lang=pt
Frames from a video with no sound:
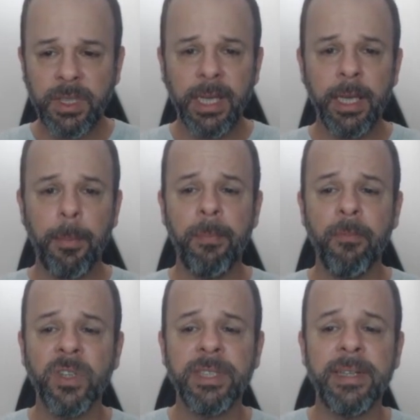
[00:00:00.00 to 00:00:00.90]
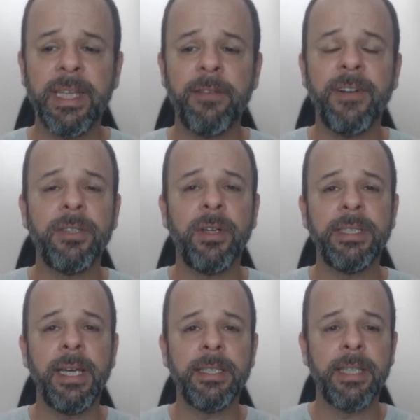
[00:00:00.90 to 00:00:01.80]
e você vai ter que fazer uma
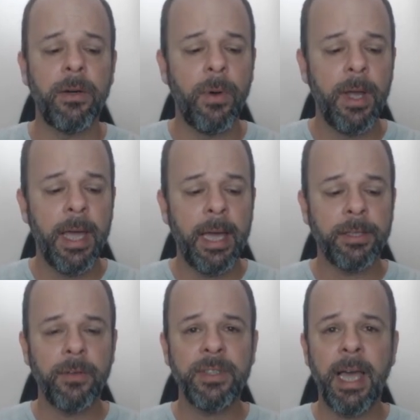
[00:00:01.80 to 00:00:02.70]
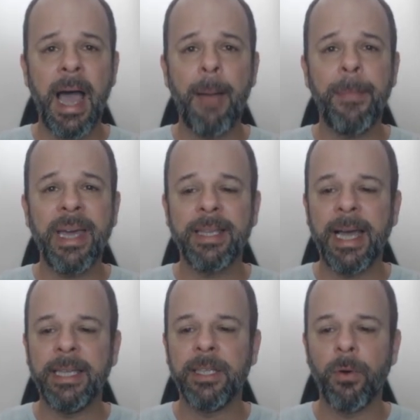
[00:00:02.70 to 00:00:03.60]
seleção. É só você
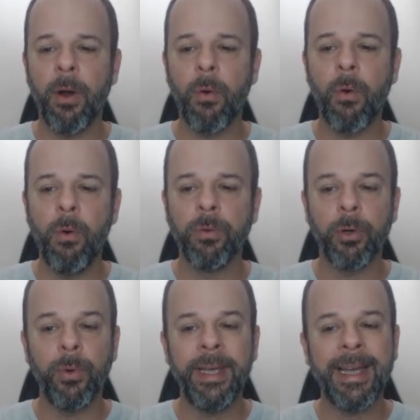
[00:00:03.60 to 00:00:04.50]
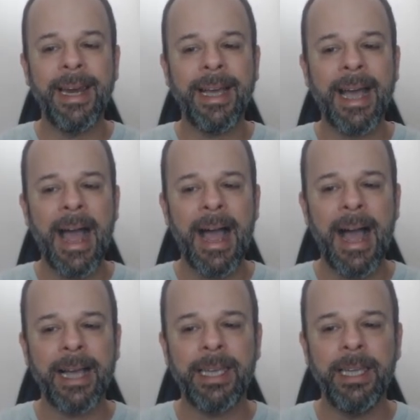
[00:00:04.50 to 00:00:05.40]
apertar e segurar o Ctrl e clicar
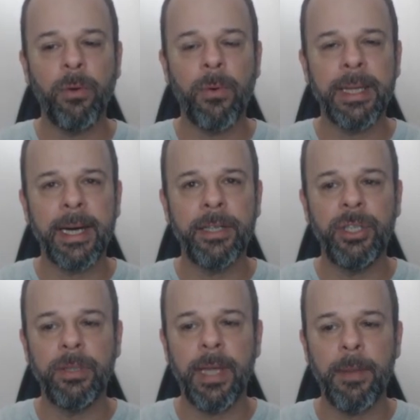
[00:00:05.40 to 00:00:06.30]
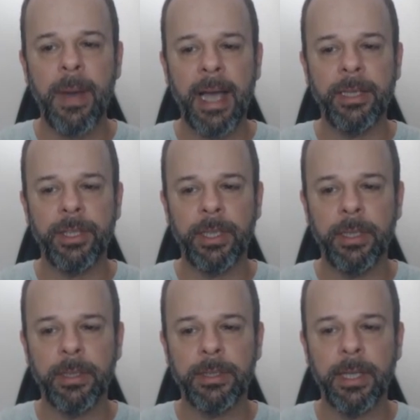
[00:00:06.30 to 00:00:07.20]
aqui no quadradinho da imagem,
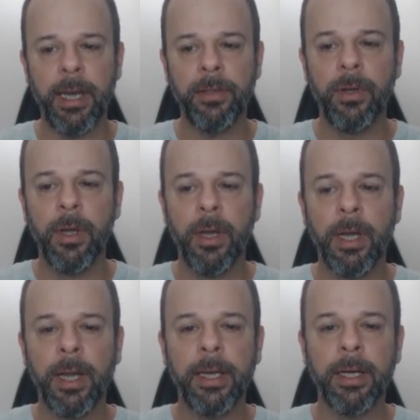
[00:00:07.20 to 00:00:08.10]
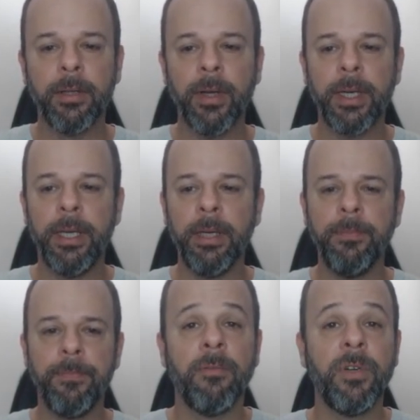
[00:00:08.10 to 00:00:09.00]
certo? Clicando
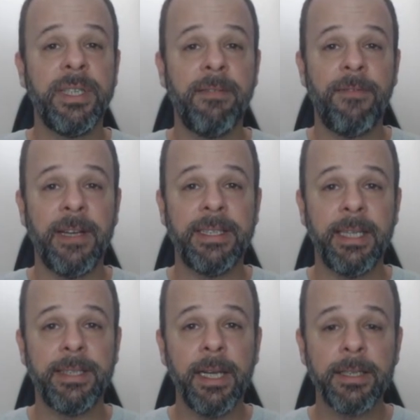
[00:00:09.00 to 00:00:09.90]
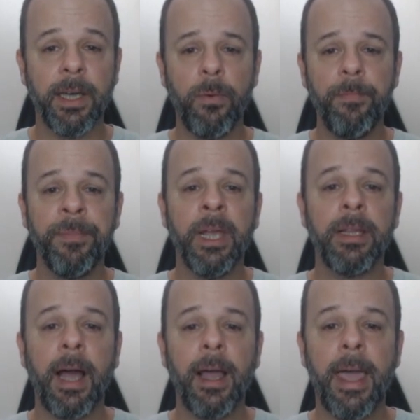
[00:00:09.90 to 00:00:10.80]
aqui, você vai fazer a seleção.
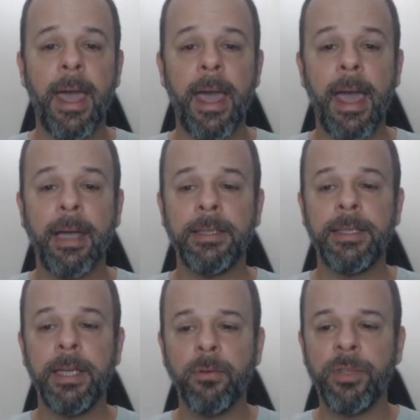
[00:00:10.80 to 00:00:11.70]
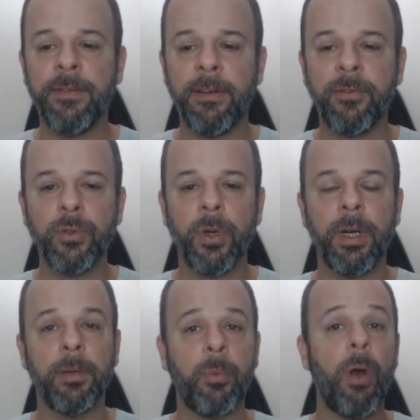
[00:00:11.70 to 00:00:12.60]
Tá? É, se não estiver
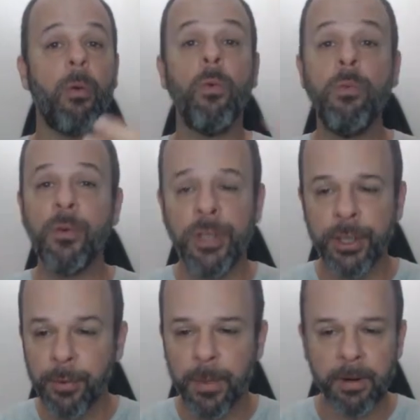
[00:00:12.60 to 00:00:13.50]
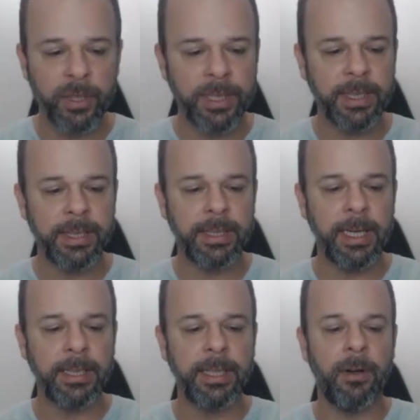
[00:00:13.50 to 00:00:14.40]
funcionando por algum motivo para você essa
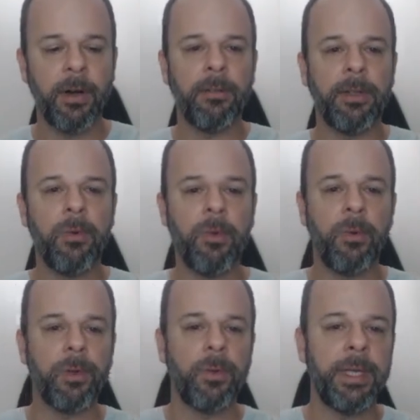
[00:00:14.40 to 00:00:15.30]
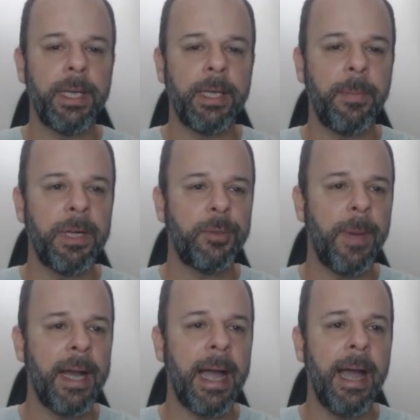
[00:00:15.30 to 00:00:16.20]
seleção, ó, vou dar um Ctrl D aqui para
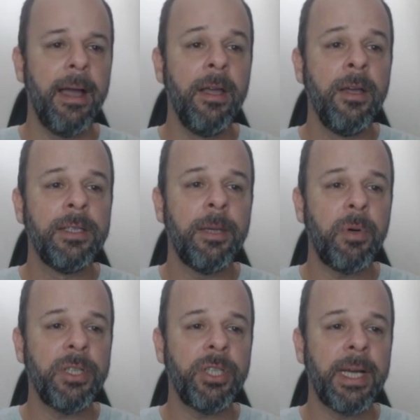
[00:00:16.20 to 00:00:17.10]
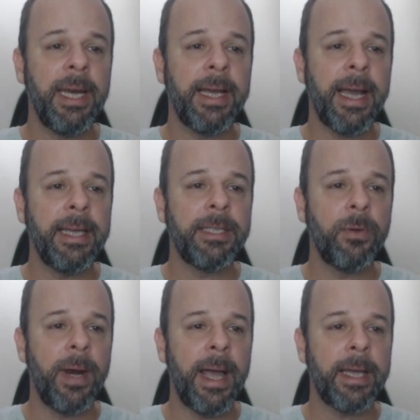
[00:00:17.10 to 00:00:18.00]
desmarcar, você pode clicar e
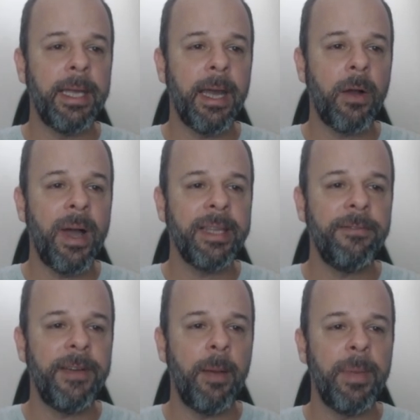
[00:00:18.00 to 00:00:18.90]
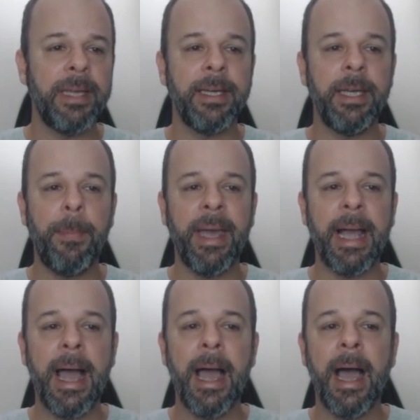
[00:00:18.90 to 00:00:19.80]
segurar aqui na quarta ferramenta e
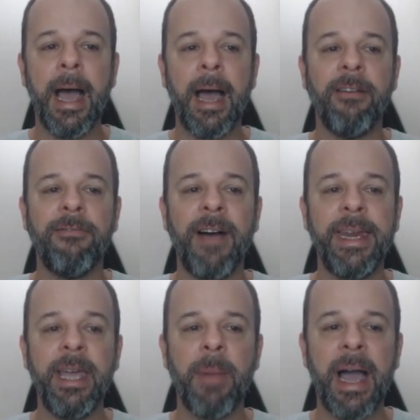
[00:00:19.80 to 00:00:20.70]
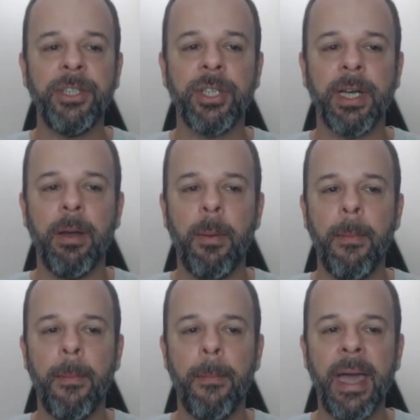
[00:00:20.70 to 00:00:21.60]
pegar a varinha mágica,
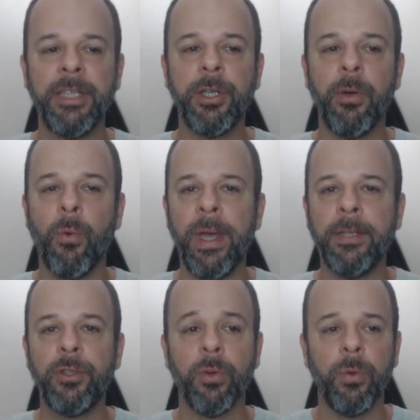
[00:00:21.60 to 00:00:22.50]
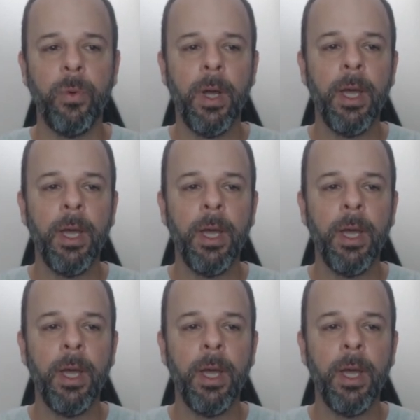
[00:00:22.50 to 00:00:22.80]
Magic Wand Tool.